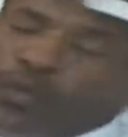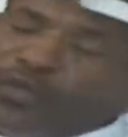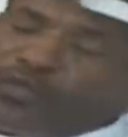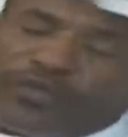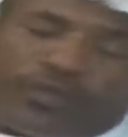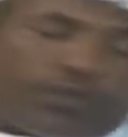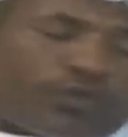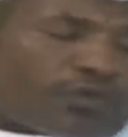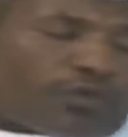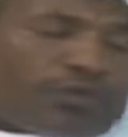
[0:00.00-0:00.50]

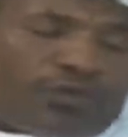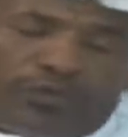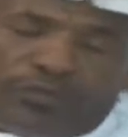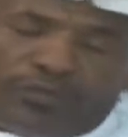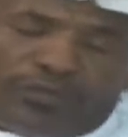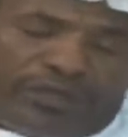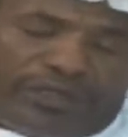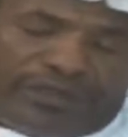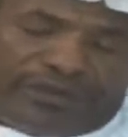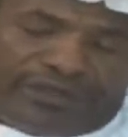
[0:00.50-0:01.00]

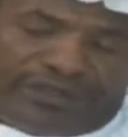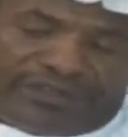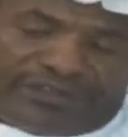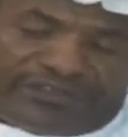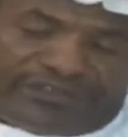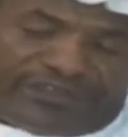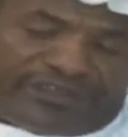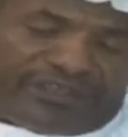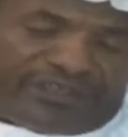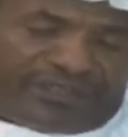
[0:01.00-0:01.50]
واشكرهم يعني على
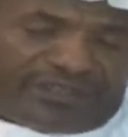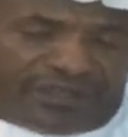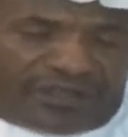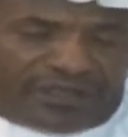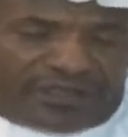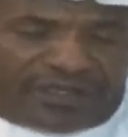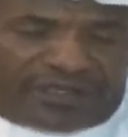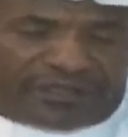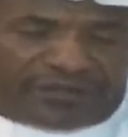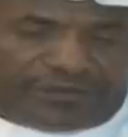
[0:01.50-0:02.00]
الشيء ذا
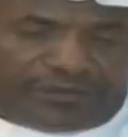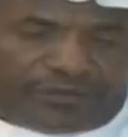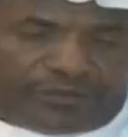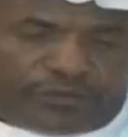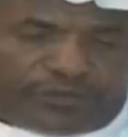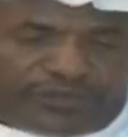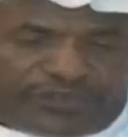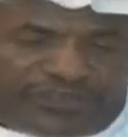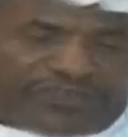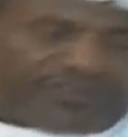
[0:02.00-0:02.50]
يعني
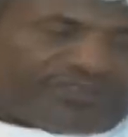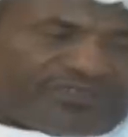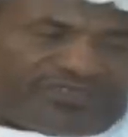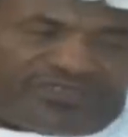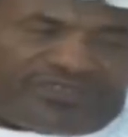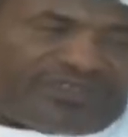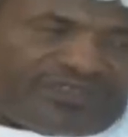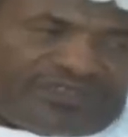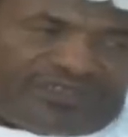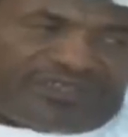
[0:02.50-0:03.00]
ورجعت
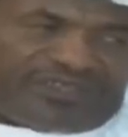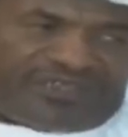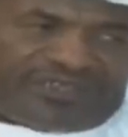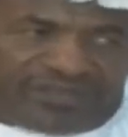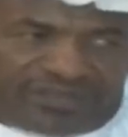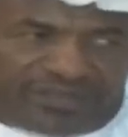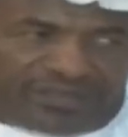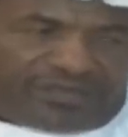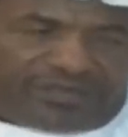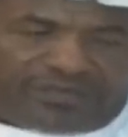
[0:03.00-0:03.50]
لصحتي
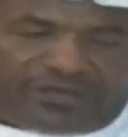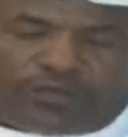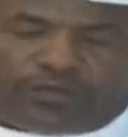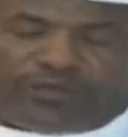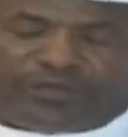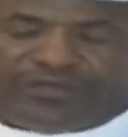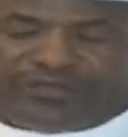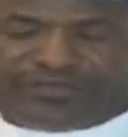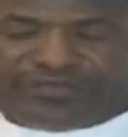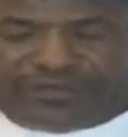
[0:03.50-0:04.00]

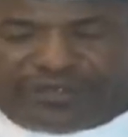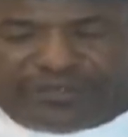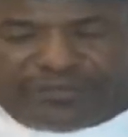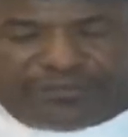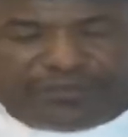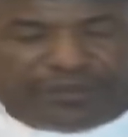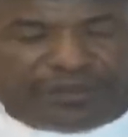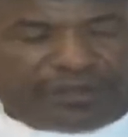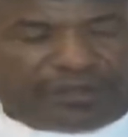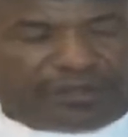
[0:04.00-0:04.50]
كويس الحمد
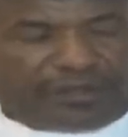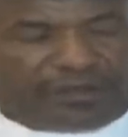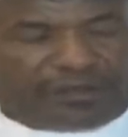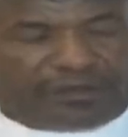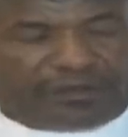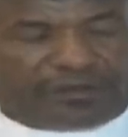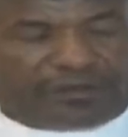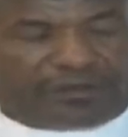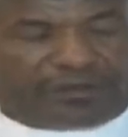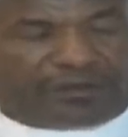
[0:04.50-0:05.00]

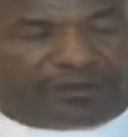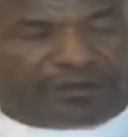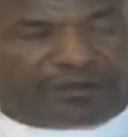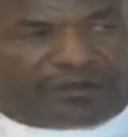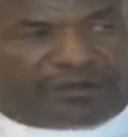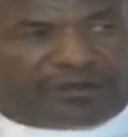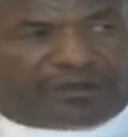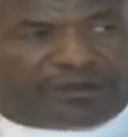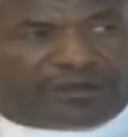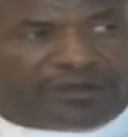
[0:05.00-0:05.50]
من اول
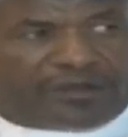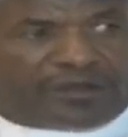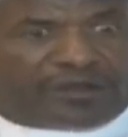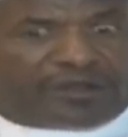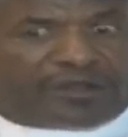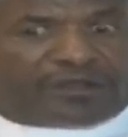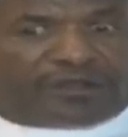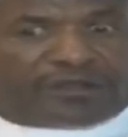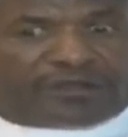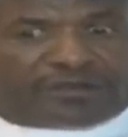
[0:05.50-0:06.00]
من زارك في
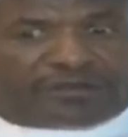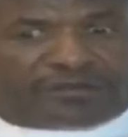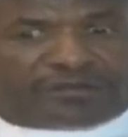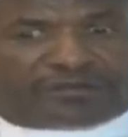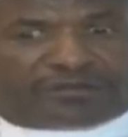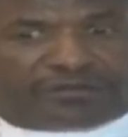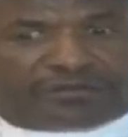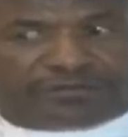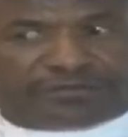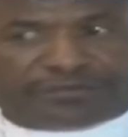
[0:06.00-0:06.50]
المستشفى؟
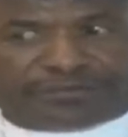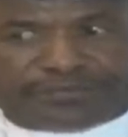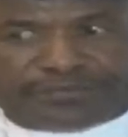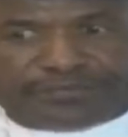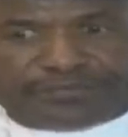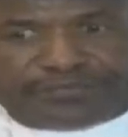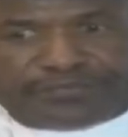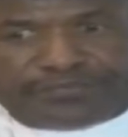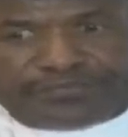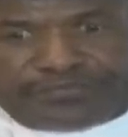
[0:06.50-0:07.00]

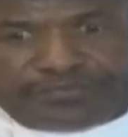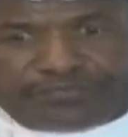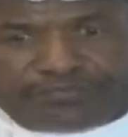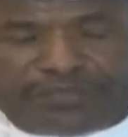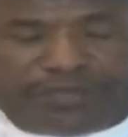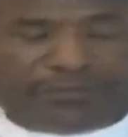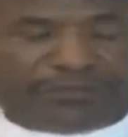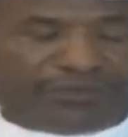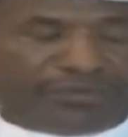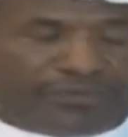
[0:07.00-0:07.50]

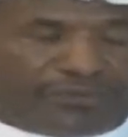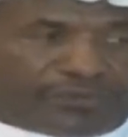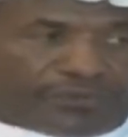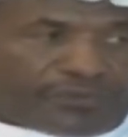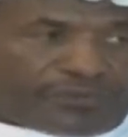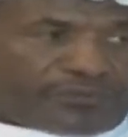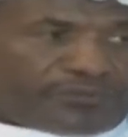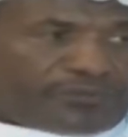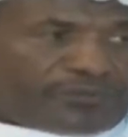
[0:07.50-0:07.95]
محمد نور